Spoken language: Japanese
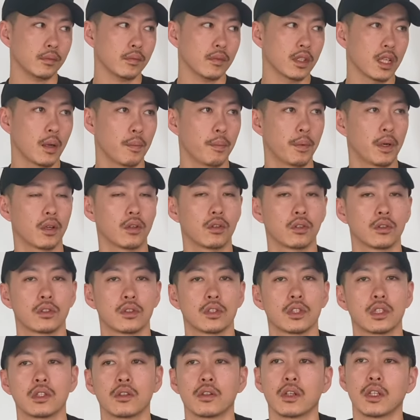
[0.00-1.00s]
やっぱりこの
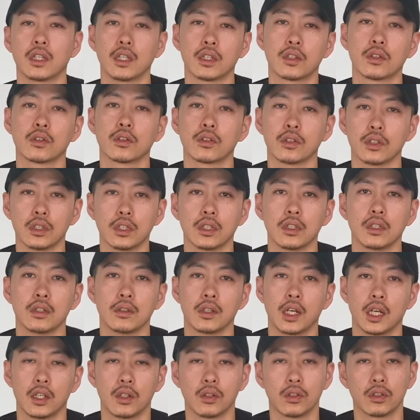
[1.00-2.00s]
時期はね特に
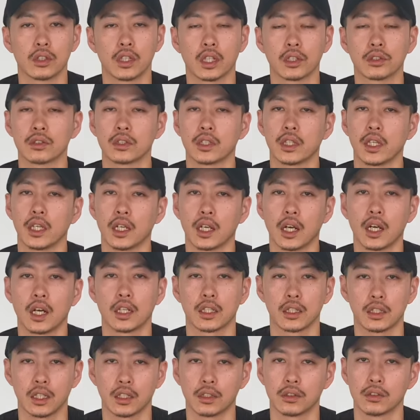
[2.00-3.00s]
ローテク系が履
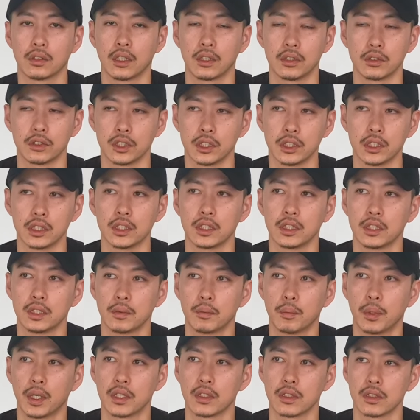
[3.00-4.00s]
きたくなるし、
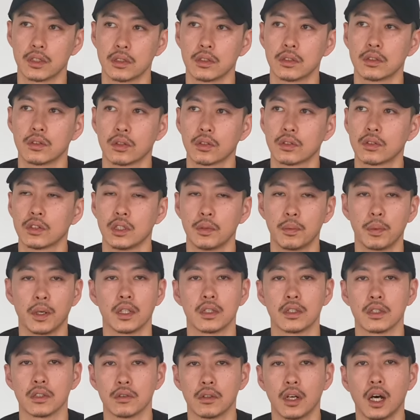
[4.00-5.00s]
バンズ特に
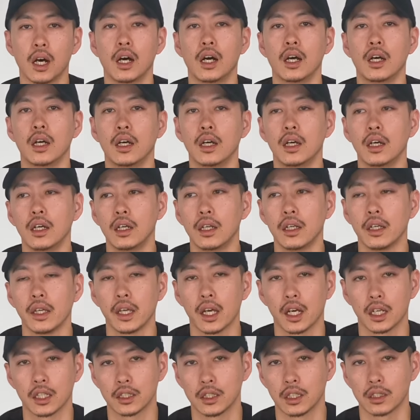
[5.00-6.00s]
バンズは
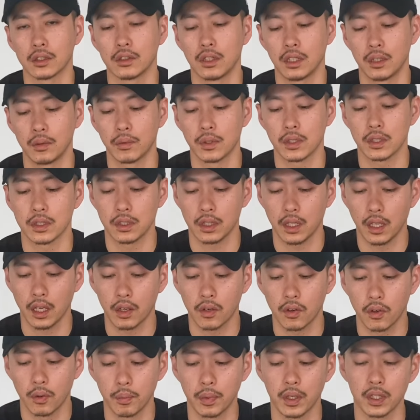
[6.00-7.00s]
履きたくなりますね。
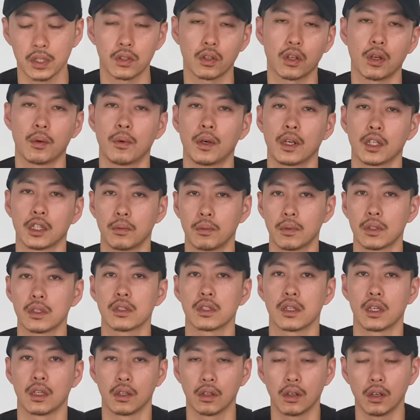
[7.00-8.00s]
コンバースとかも履きま
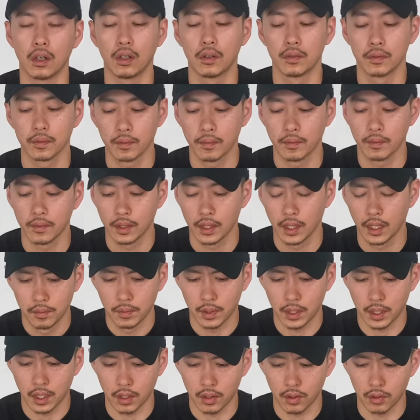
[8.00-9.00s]
すけど、も
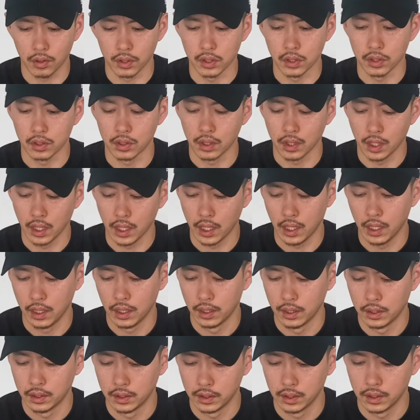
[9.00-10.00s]
うかっこいいですよね。
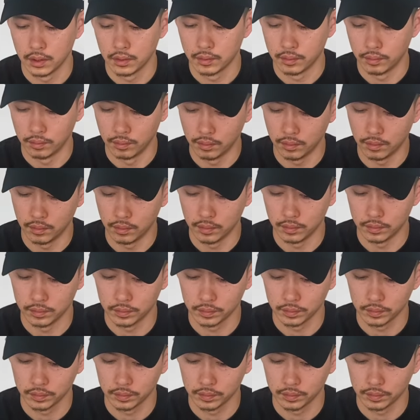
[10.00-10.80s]
うん、